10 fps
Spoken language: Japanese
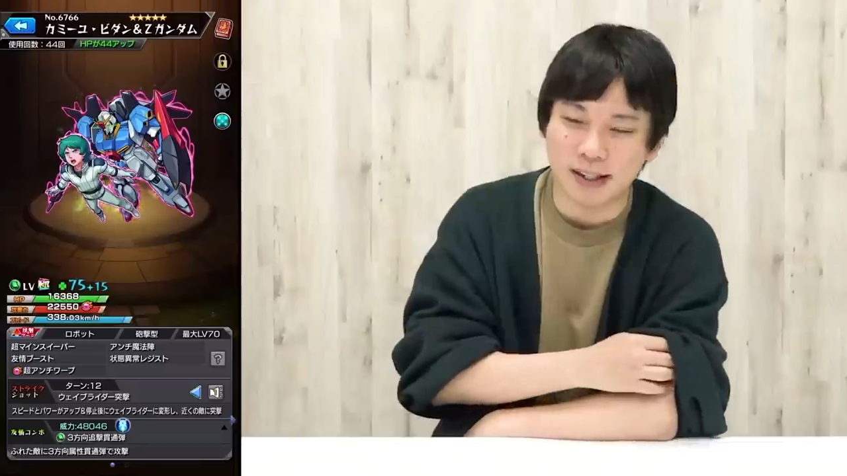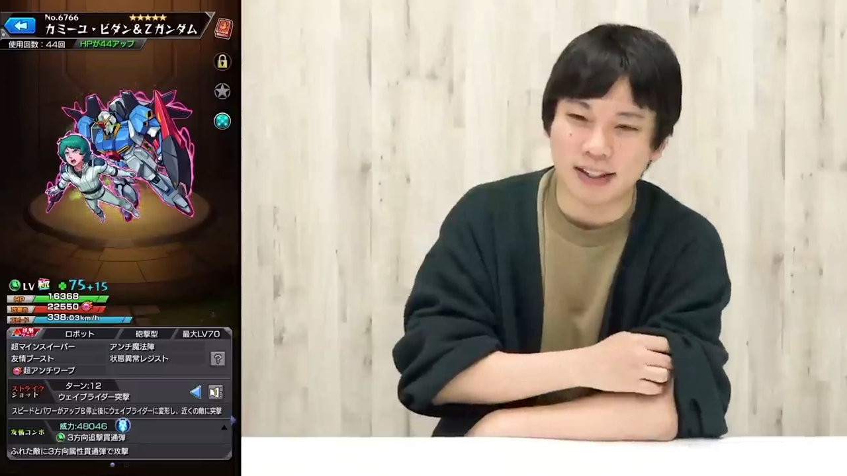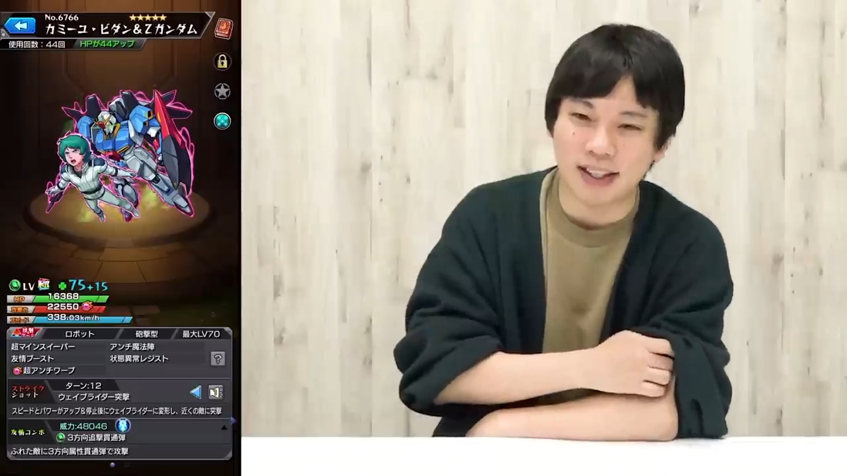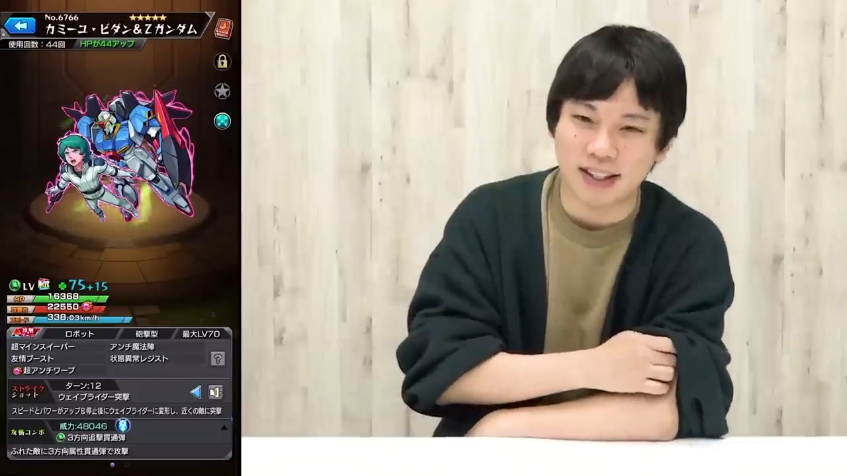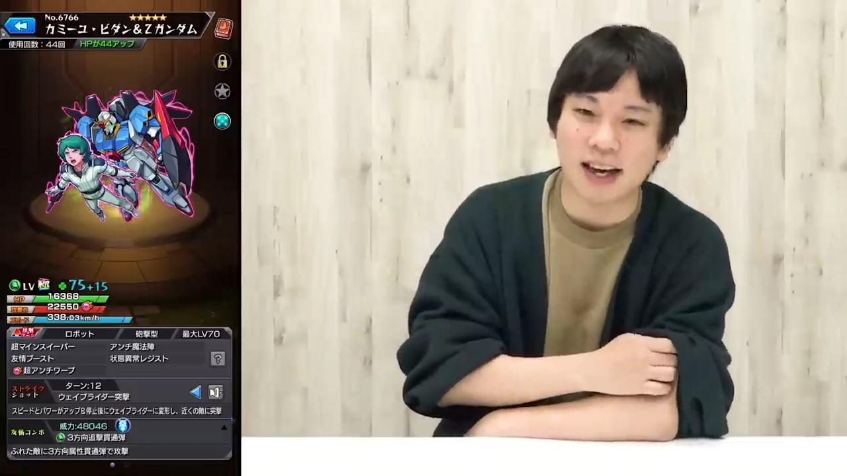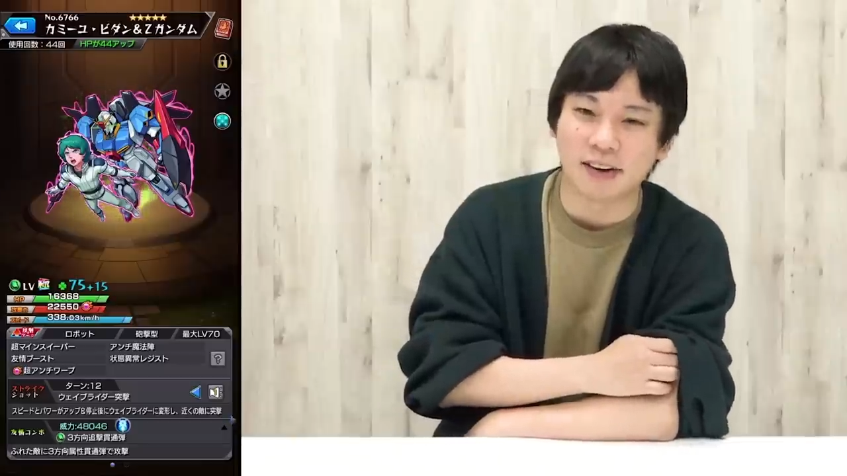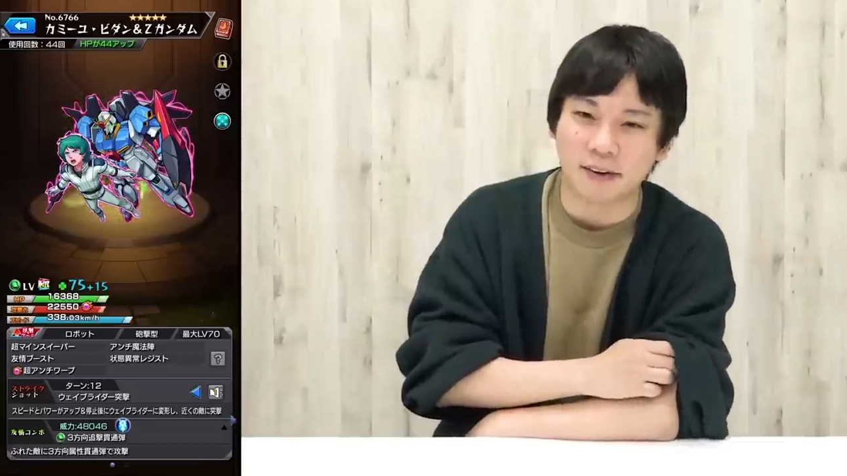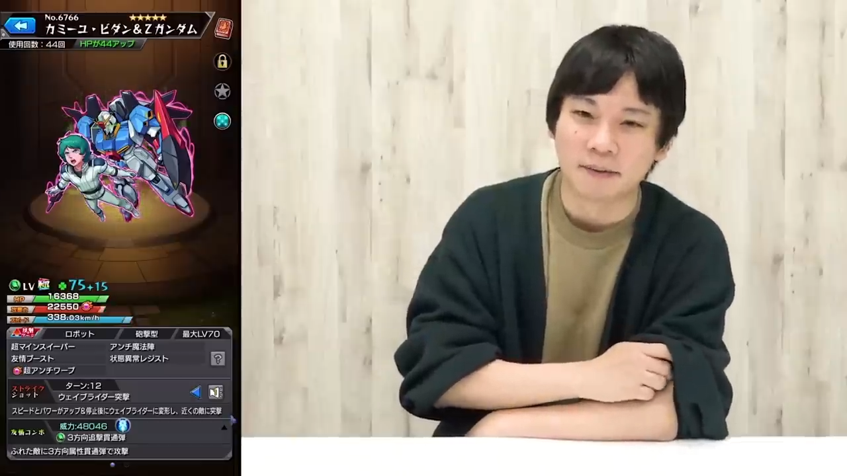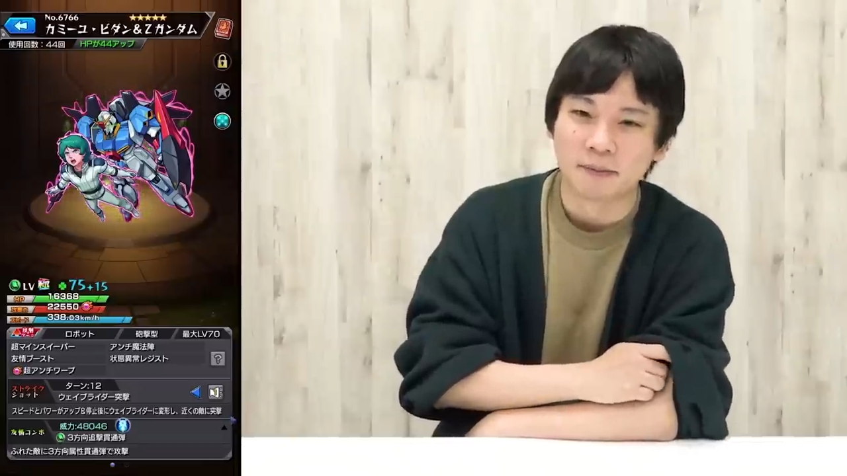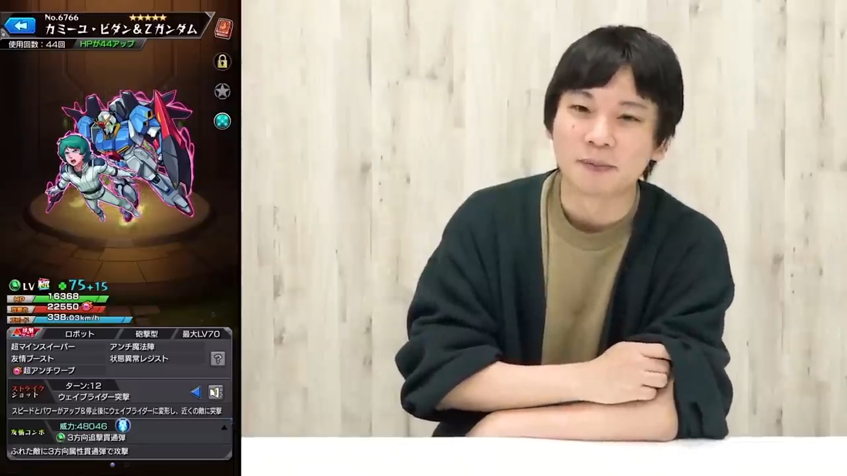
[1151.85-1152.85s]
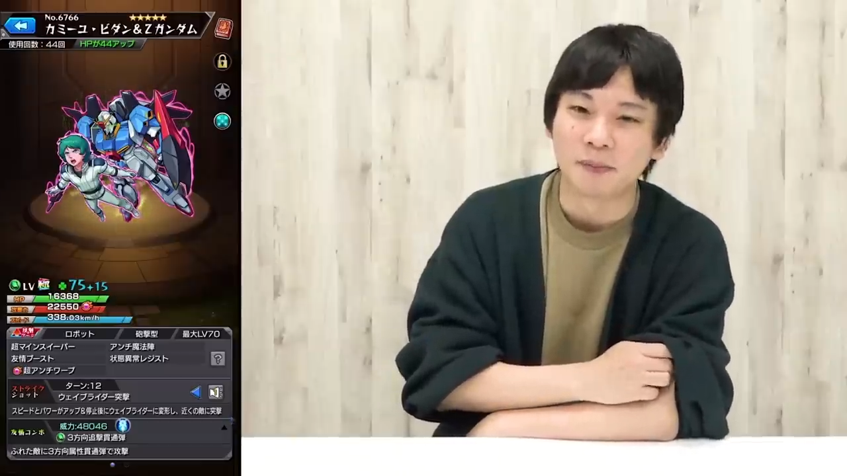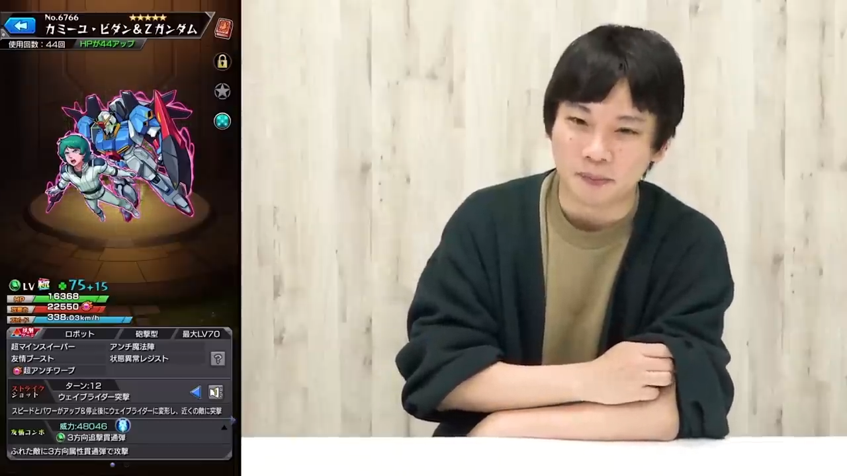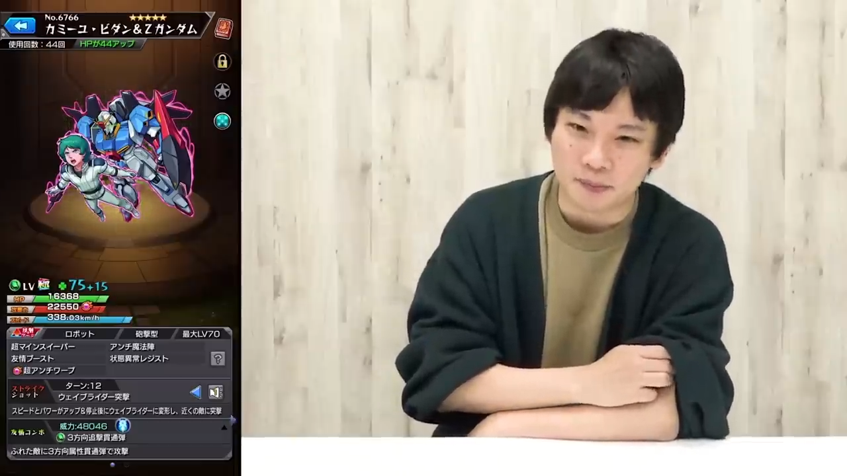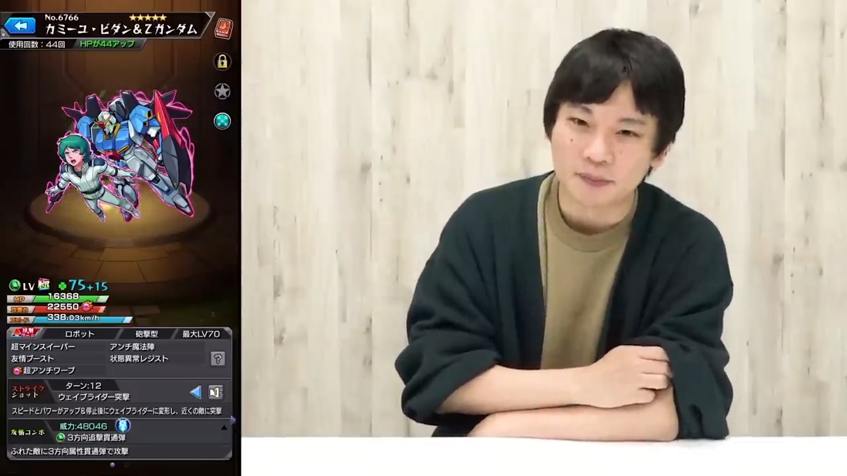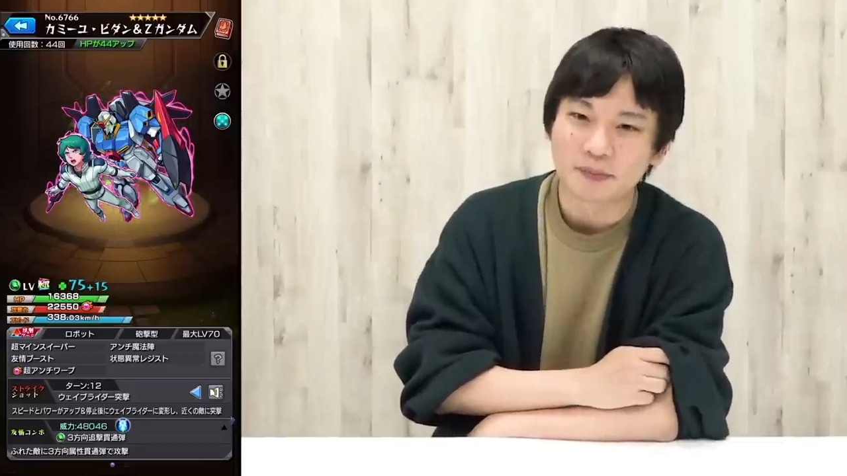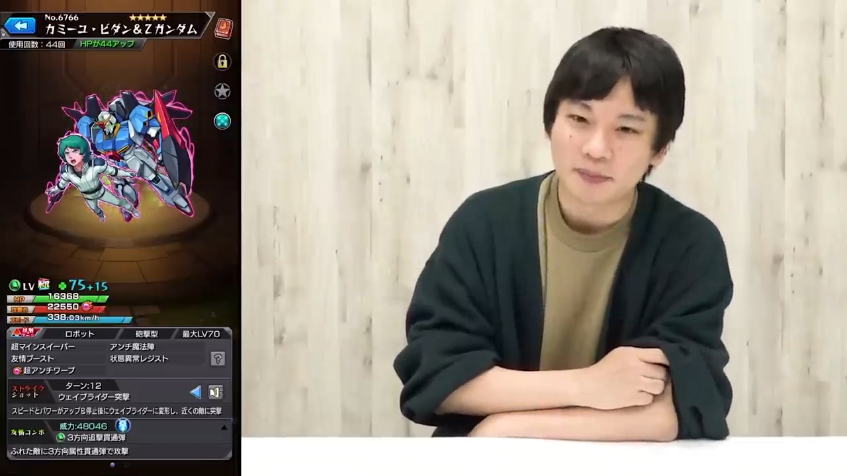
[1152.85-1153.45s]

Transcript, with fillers: 絶で使えるうん